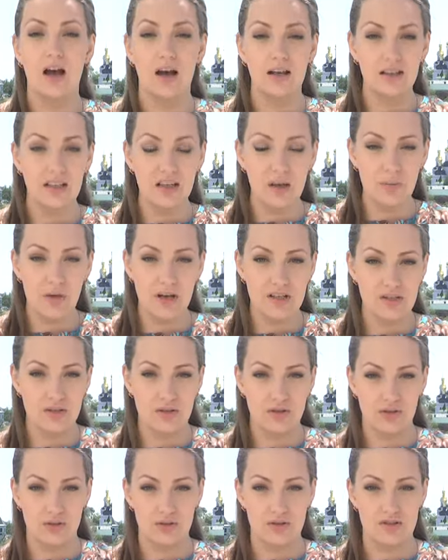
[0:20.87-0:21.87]
О
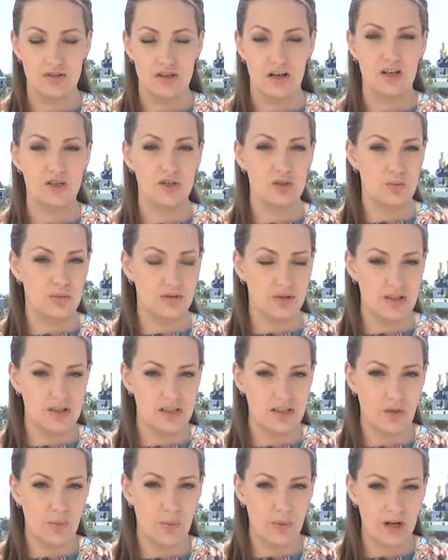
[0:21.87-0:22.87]
догмате Троицы,
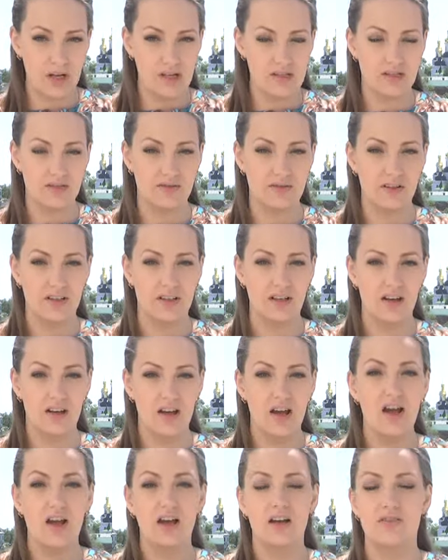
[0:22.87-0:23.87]
особенностях празднования
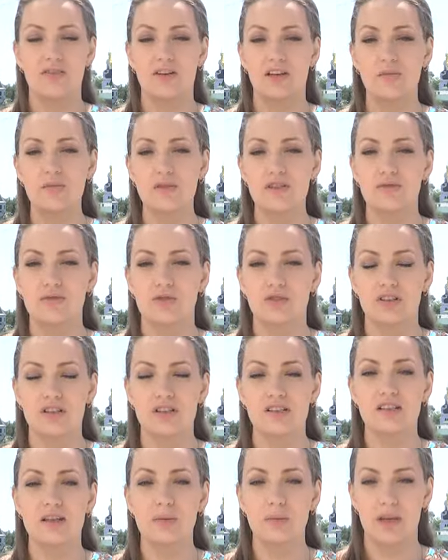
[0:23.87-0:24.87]
говорим
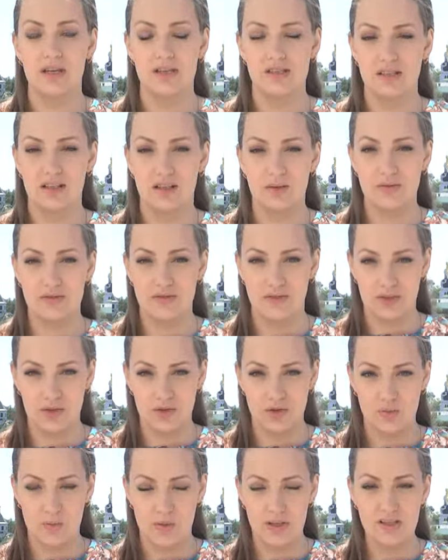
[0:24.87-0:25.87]
сегодня с наместником
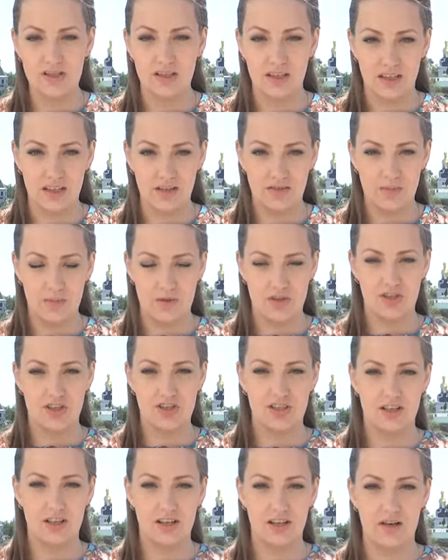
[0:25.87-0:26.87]
Свято-Успенской
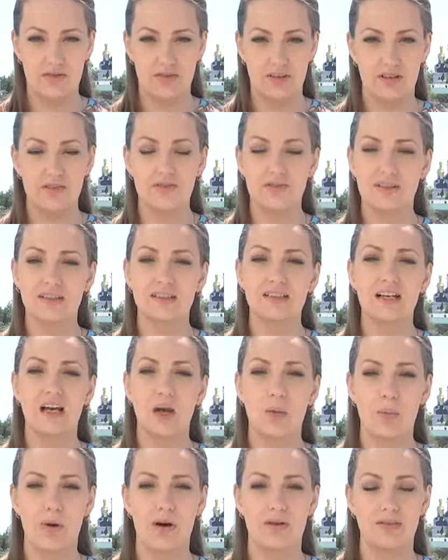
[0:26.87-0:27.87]
Киево-Печерской лавры,
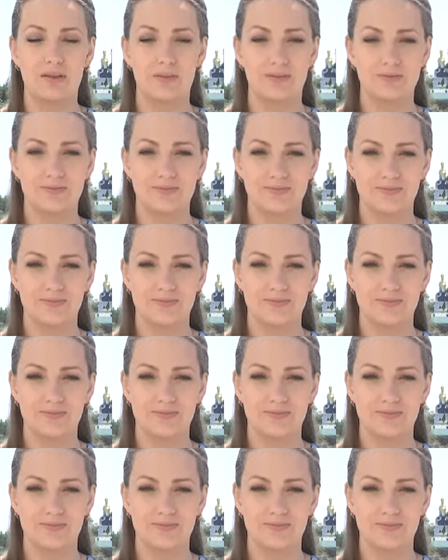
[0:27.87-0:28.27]
владыкой Павлом.